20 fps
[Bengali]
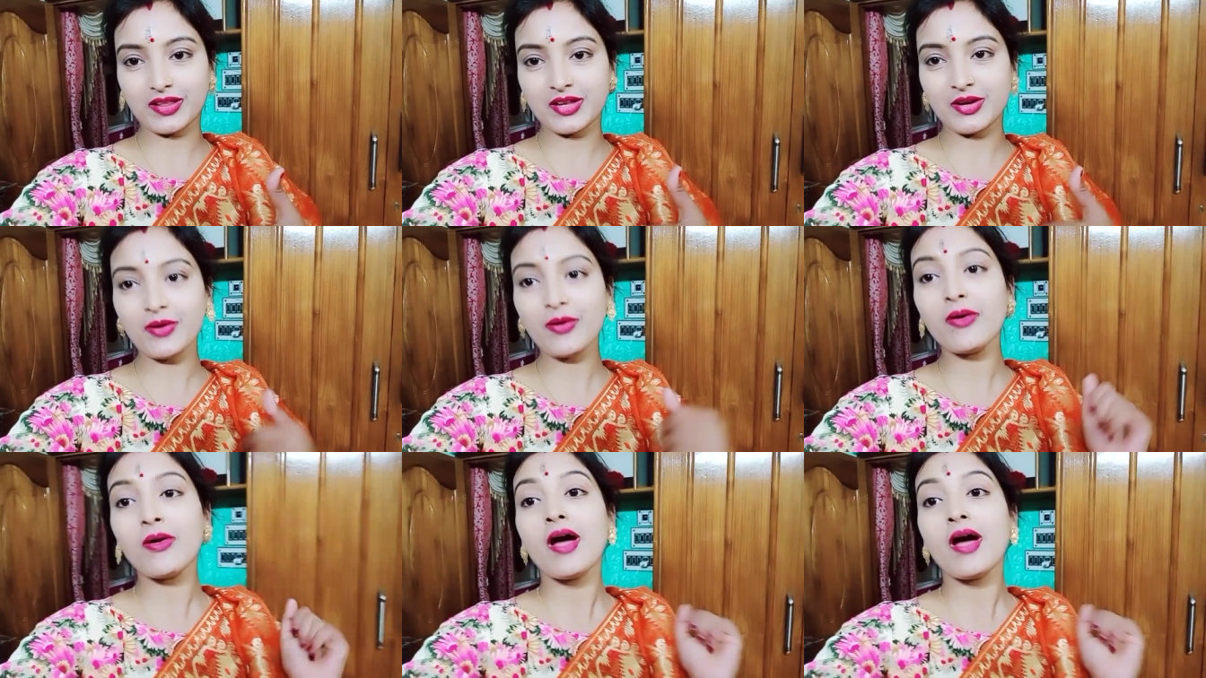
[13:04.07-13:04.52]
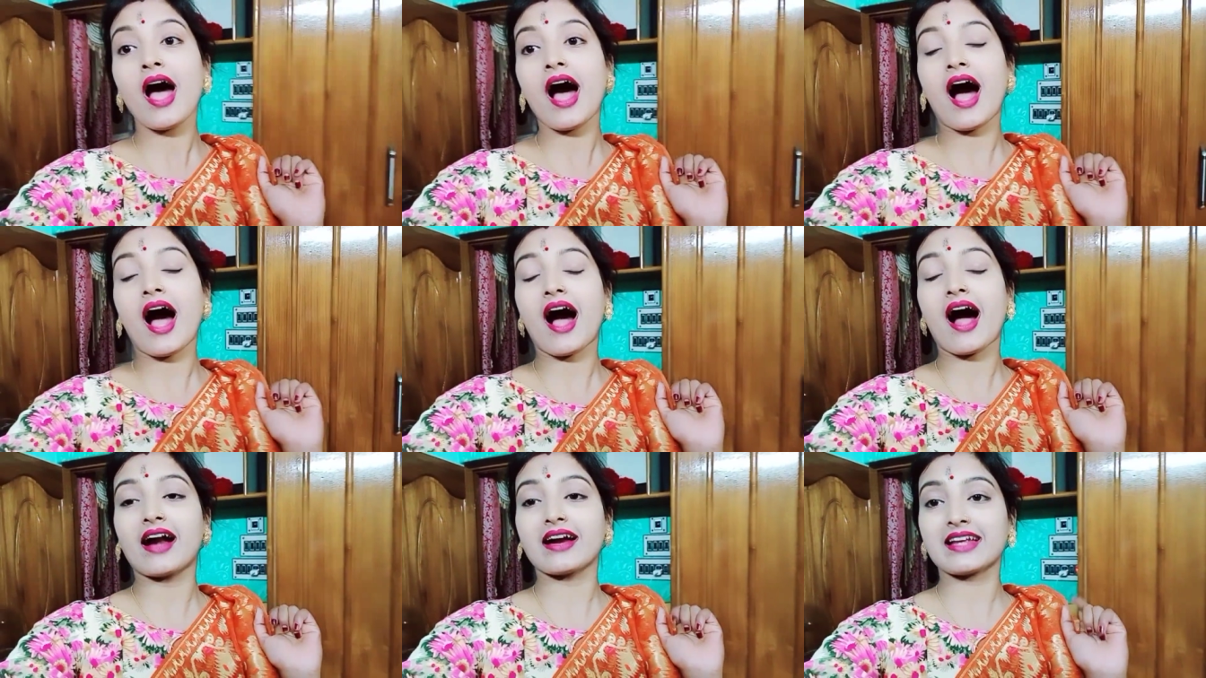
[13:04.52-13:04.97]
দিও
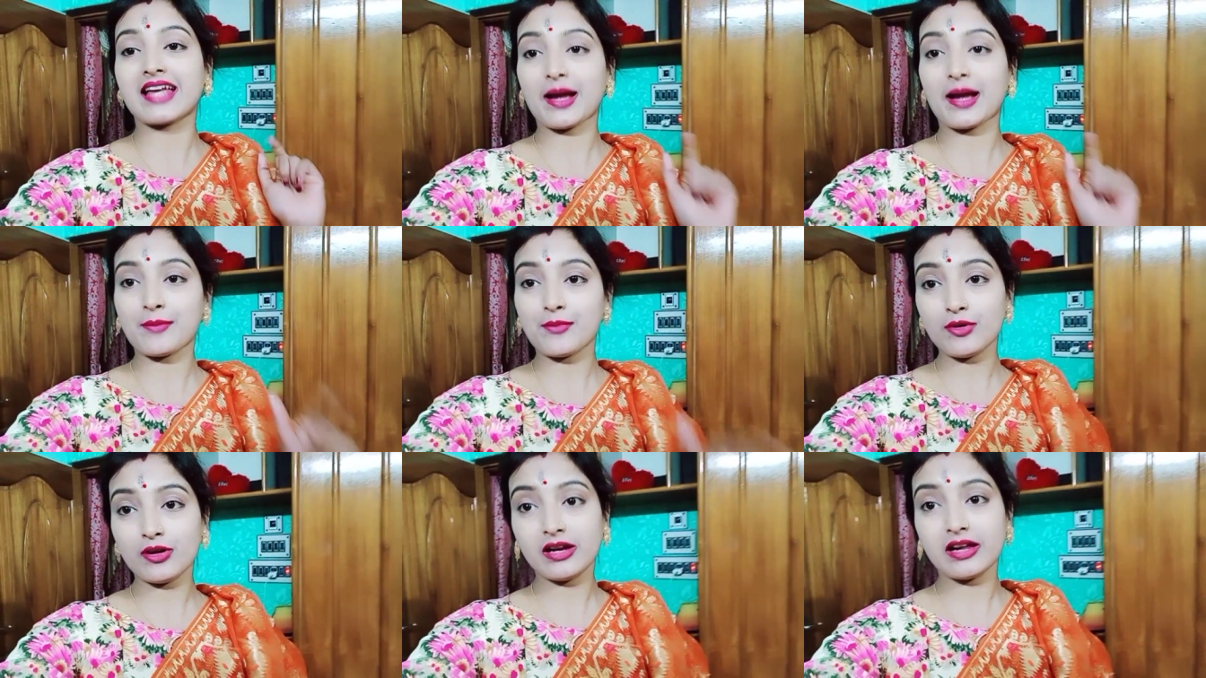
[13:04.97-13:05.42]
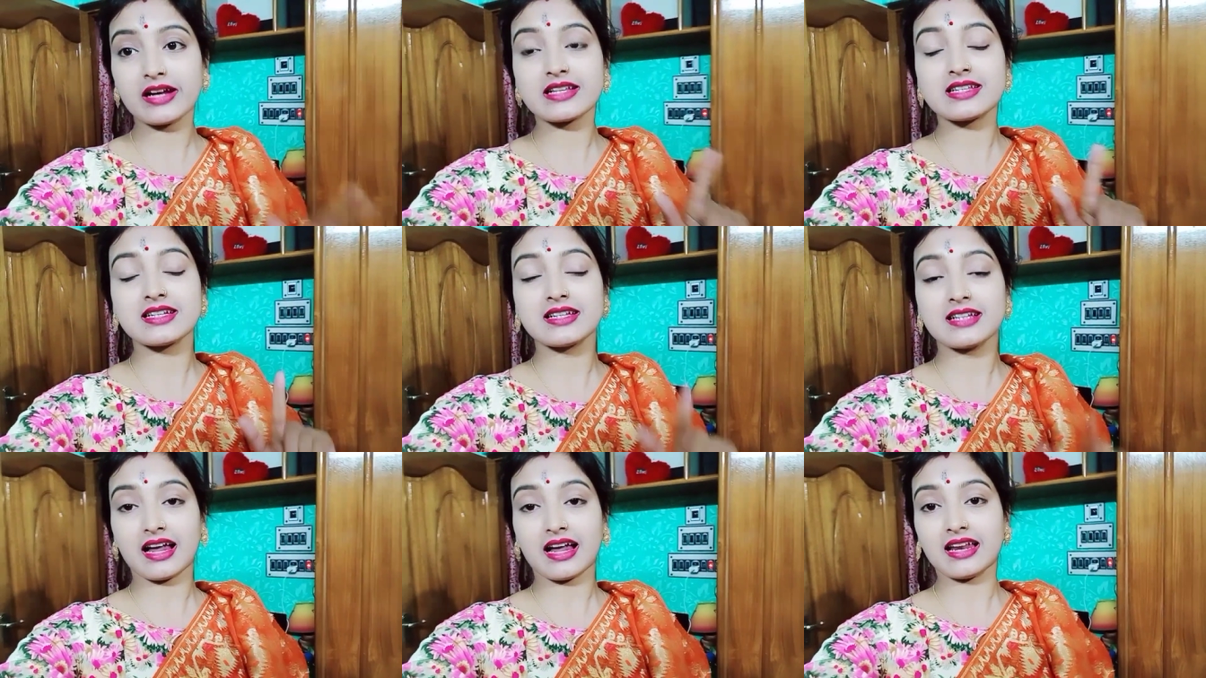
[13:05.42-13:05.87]
আর কেমন লেগেছে
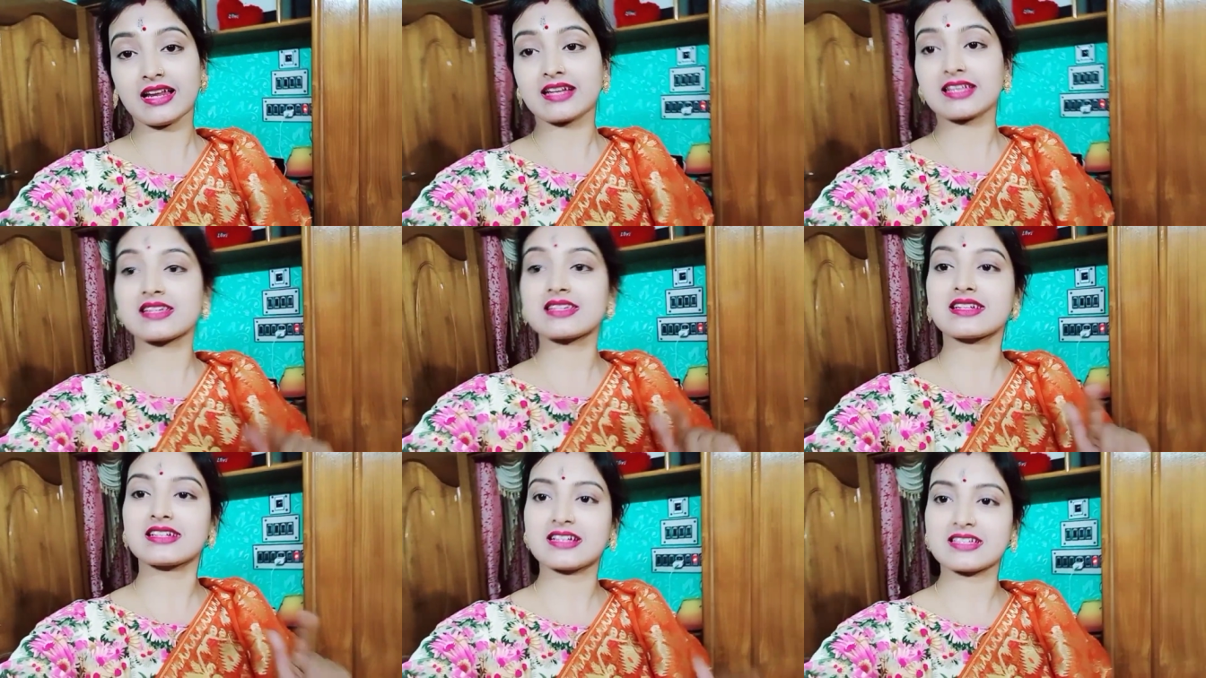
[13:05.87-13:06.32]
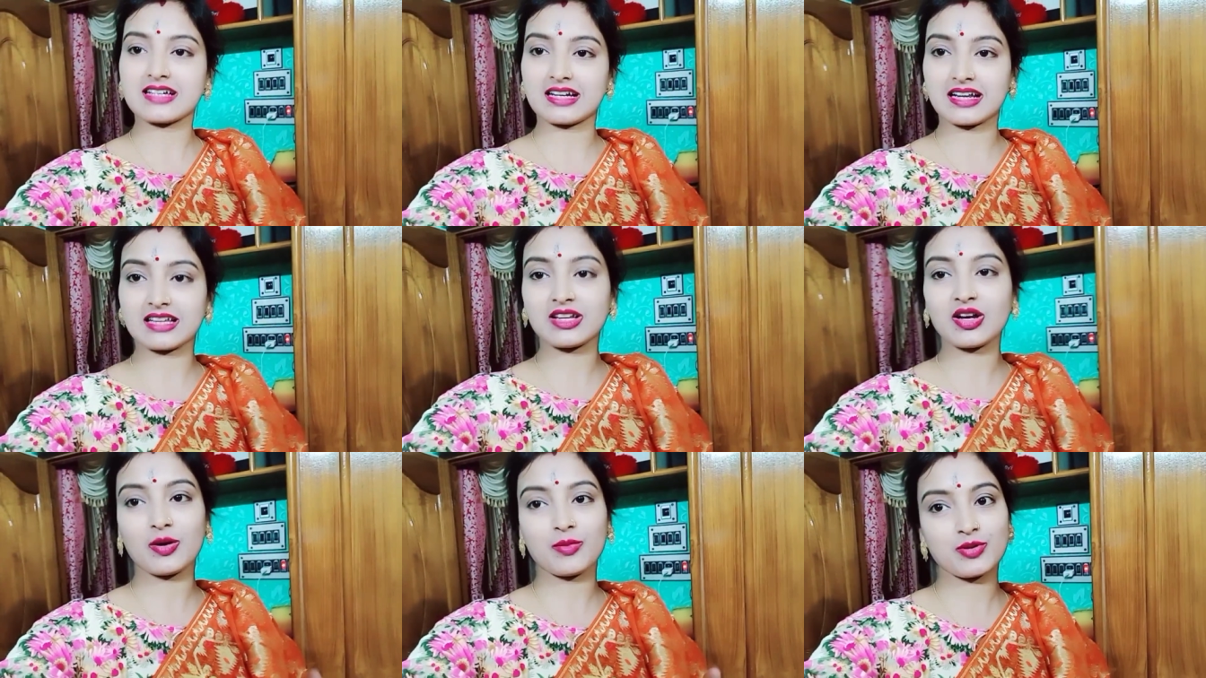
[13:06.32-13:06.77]
না লেগেছে সেটা
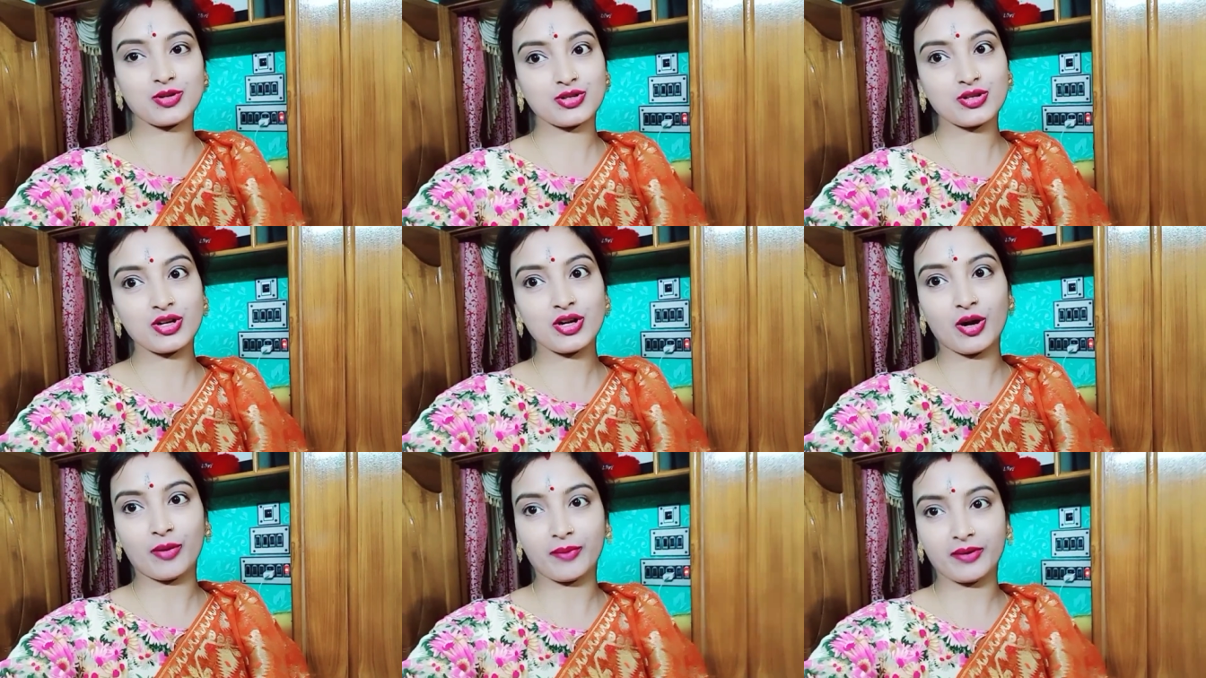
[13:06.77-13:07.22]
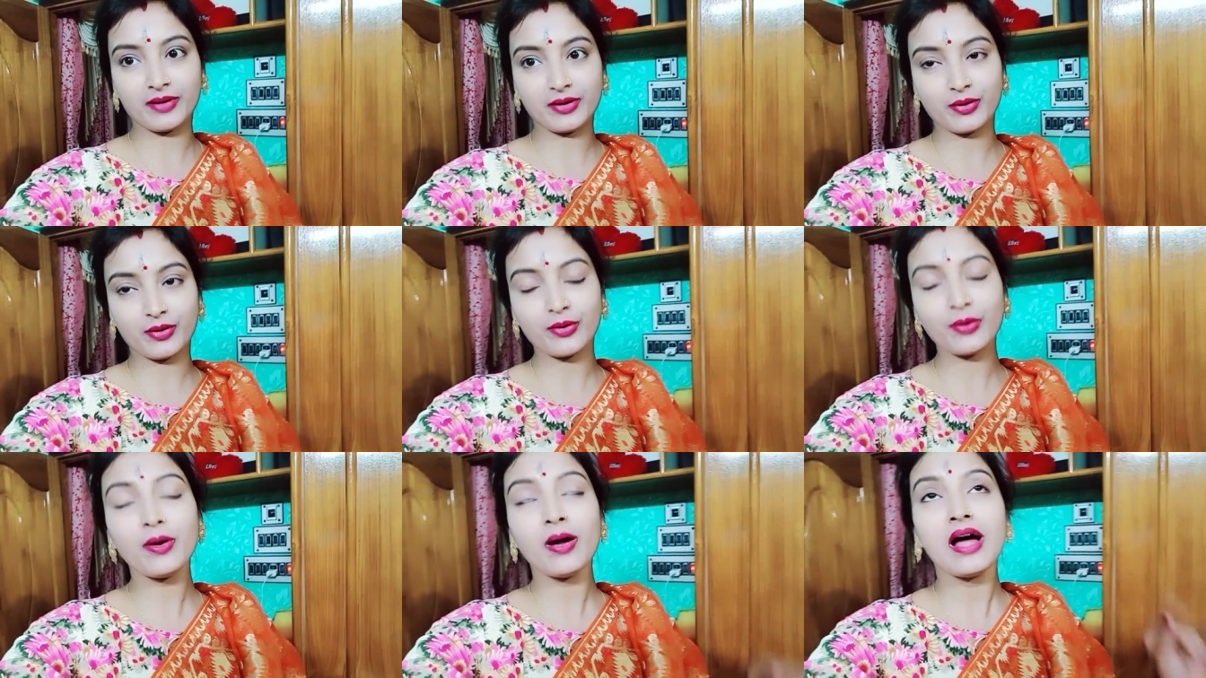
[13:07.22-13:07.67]
জানাতে অবশ্যই কমেন্ট করো